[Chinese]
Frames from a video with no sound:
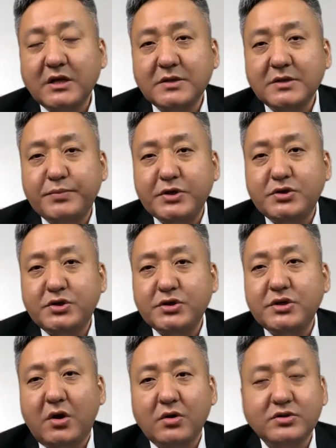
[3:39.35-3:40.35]
你必
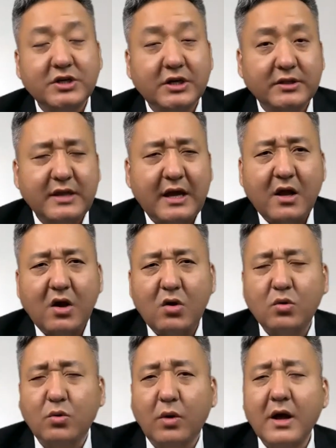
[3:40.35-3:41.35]
须要承担
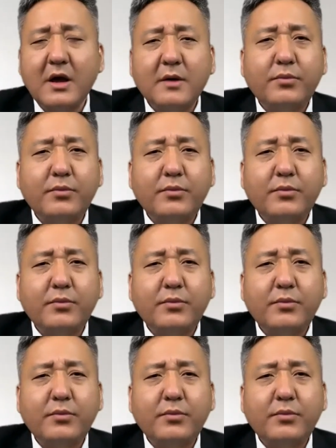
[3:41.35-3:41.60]
后果。